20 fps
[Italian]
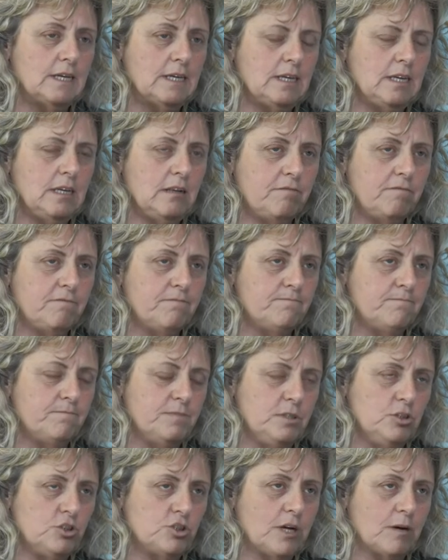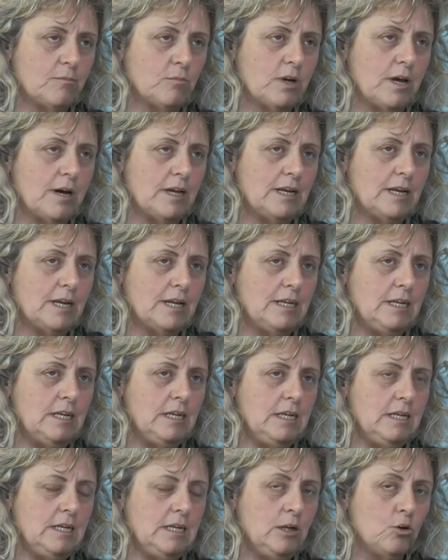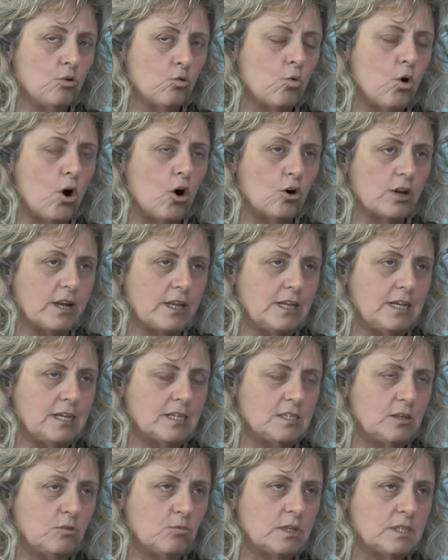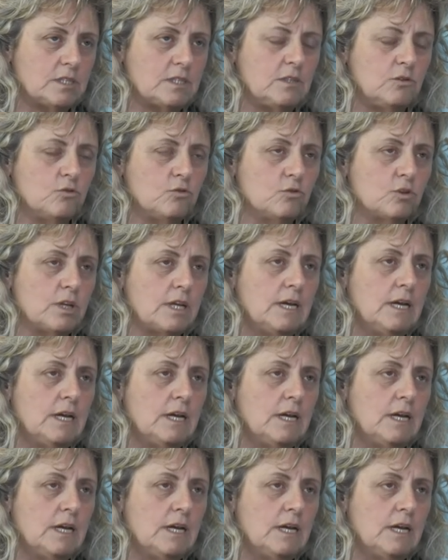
il, diciamo la, la, il, cuore della situazione.